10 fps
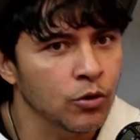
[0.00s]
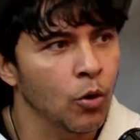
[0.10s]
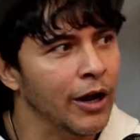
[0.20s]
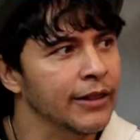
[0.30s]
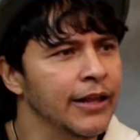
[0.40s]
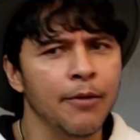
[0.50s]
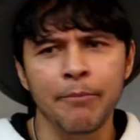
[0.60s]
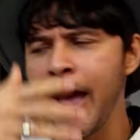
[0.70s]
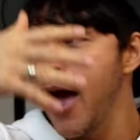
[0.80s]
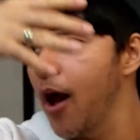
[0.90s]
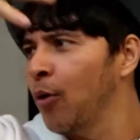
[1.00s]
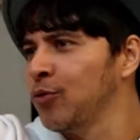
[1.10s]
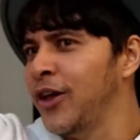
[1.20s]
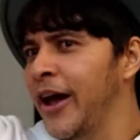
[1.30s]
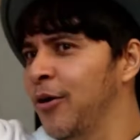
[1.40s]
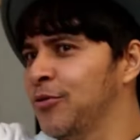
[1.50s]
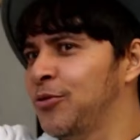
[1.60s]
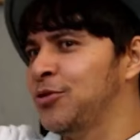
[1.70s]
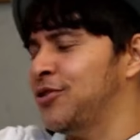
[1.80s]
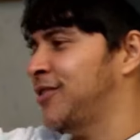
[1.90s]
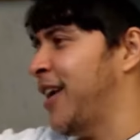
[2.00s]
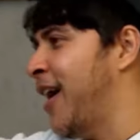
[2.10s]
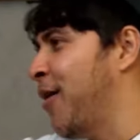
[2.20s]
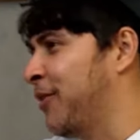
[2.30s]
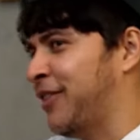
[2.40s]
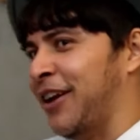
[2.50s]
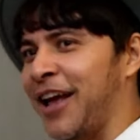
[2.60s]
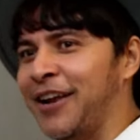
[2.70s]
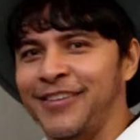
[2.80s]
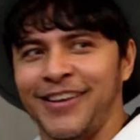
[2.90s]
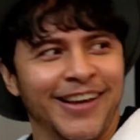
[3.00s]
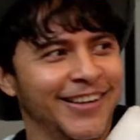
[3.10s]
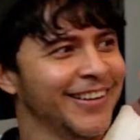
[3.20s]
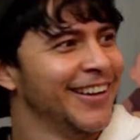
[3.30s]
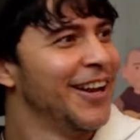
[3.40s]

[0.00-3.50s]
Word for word: Quando eu cantei, ele, meu Deus do céu, me escandalizei.